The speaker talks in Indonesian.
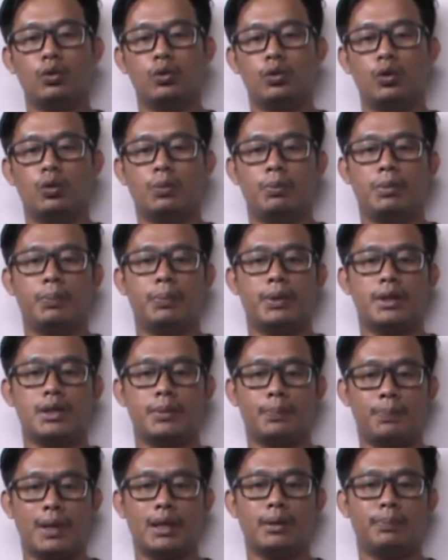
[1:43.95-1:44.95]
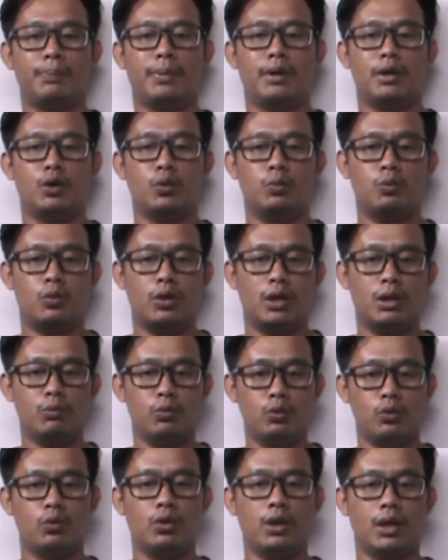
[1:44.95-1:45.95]
untuk mempercepat penumbuhan
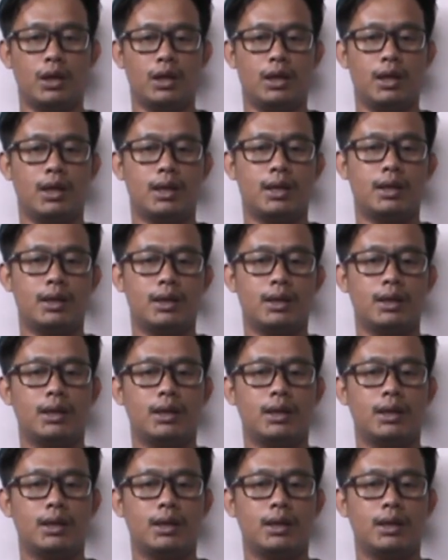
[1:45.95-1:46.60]
bulu agar